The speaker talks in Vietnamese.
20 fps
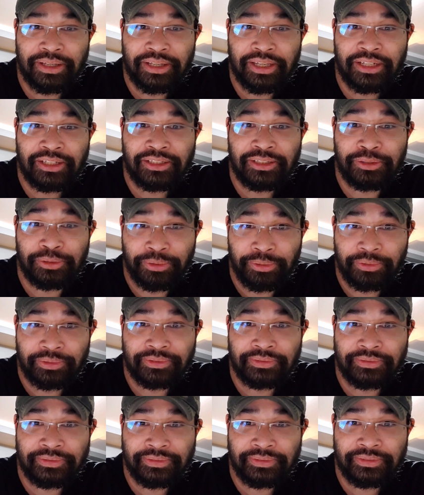mà kết
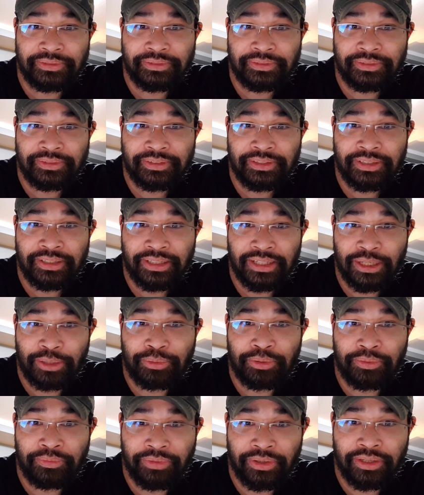luận là
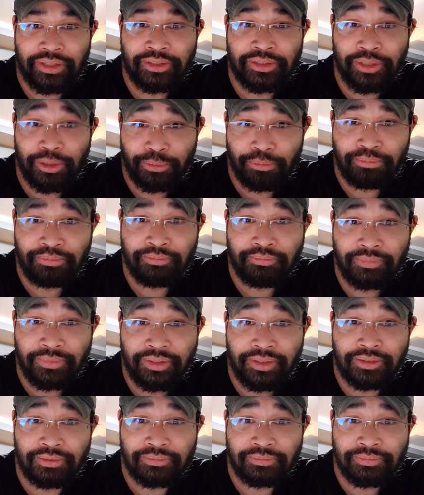quý vị đúng
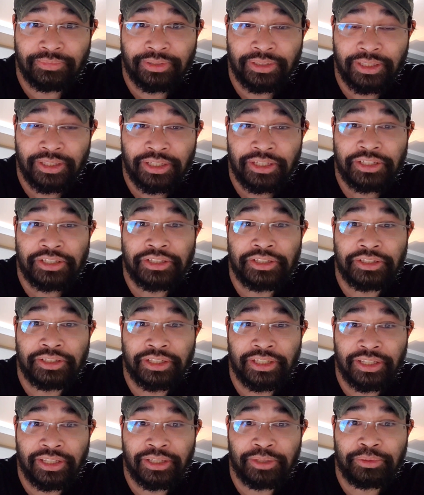biết không trừ
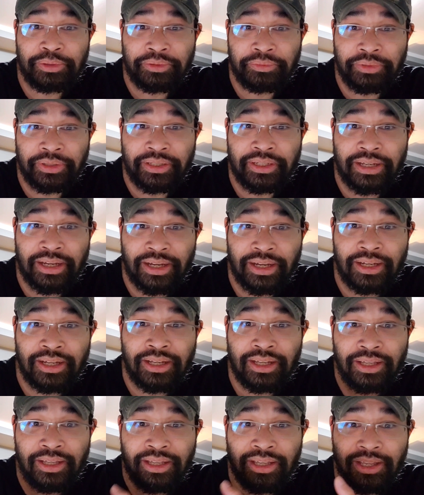khi quý vị đã
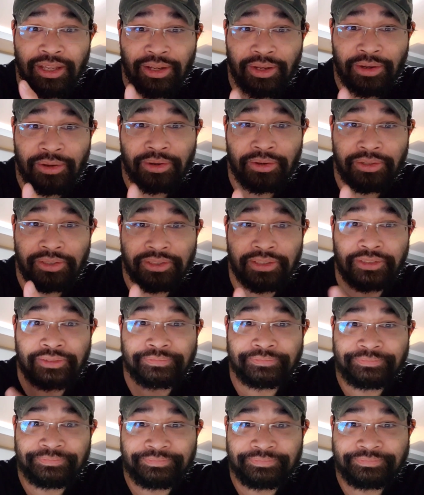có
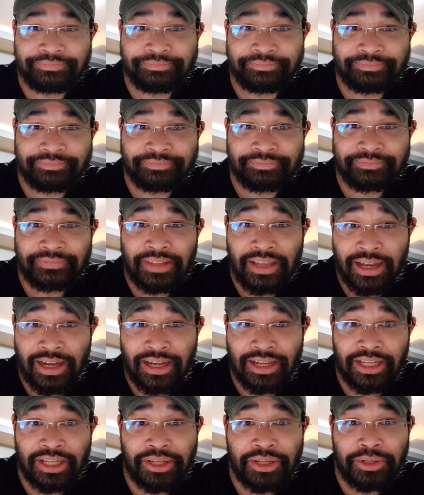được
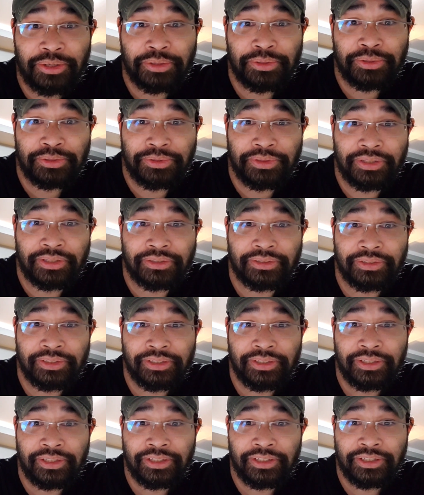hai cái câu chuyện
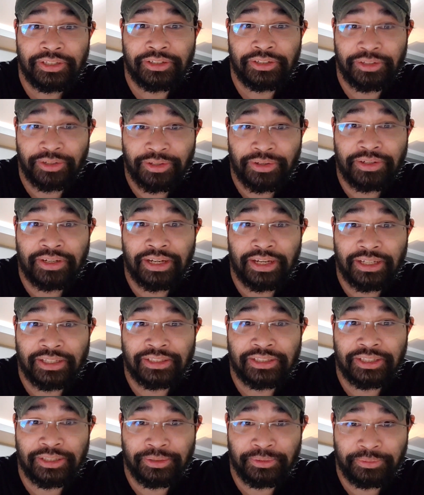rõ ràng
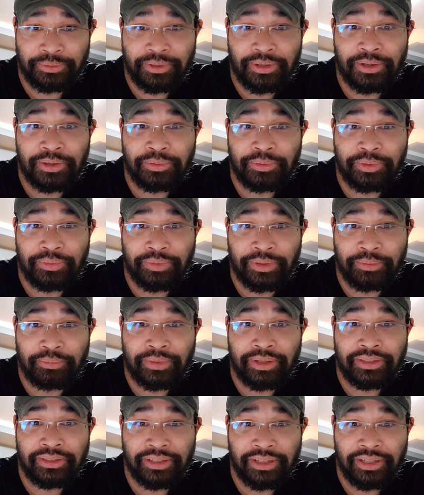thì lúc đó quý vị
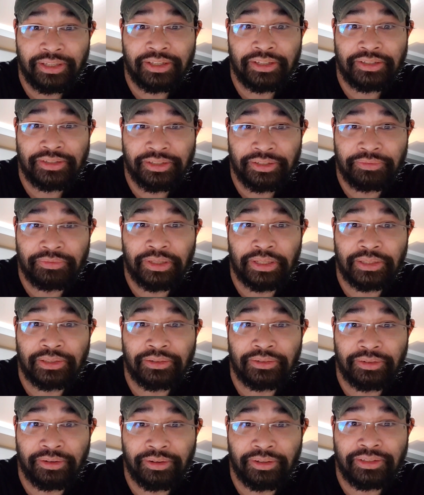mới thấy cái sự việc
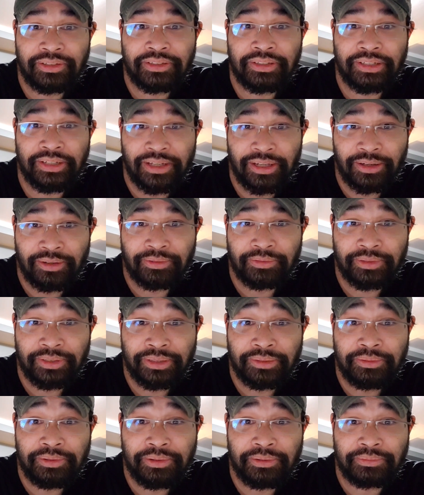nó rõ như thế nào
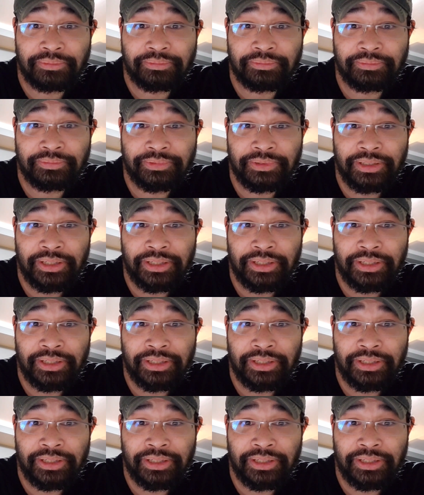hiểu không